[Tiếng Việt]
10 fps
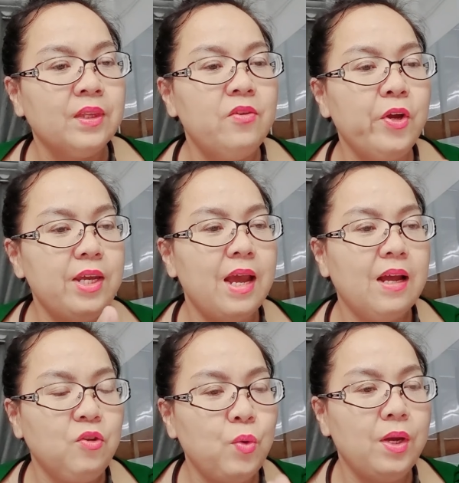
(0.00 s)
chuyên gia
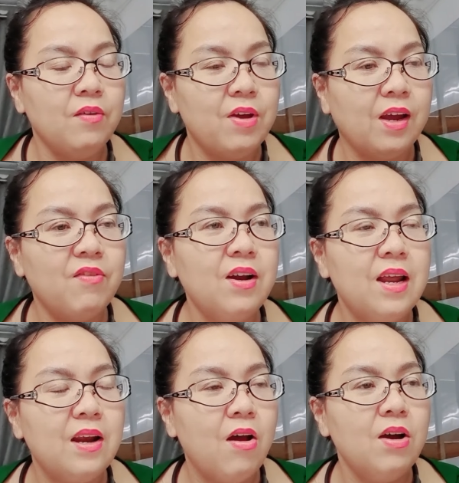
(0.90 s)
chuyên về cái vấn
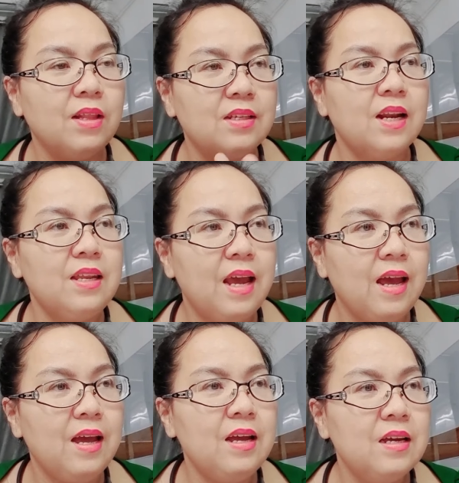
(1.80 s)
đề đó người ta sẽ đánh
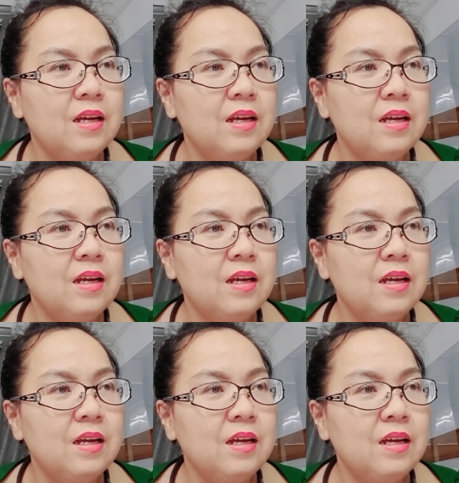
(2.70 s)
giá